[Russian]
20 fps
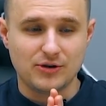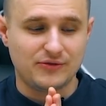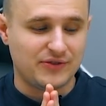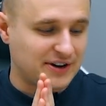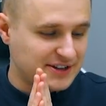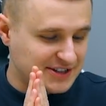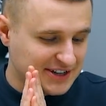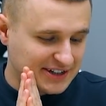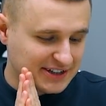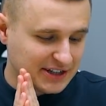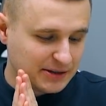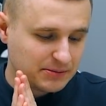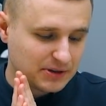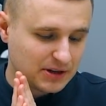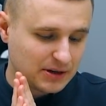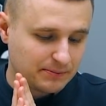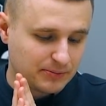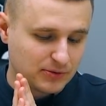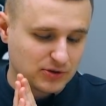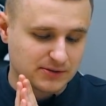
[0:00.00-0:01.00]
мой вердикт
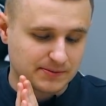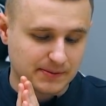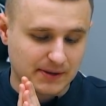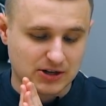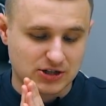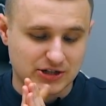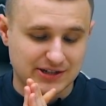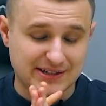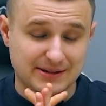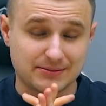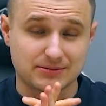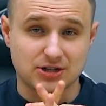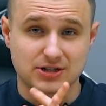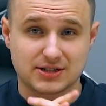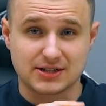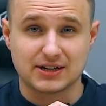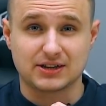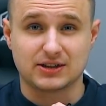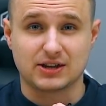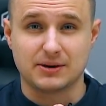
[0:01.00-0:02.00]
именно по смарт-часам
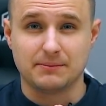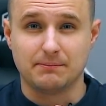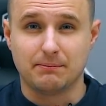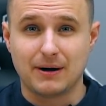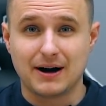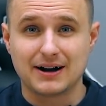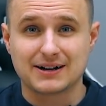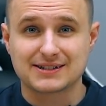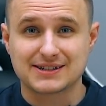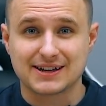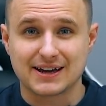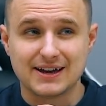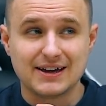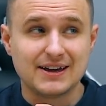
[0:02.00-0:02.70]
63 бакса.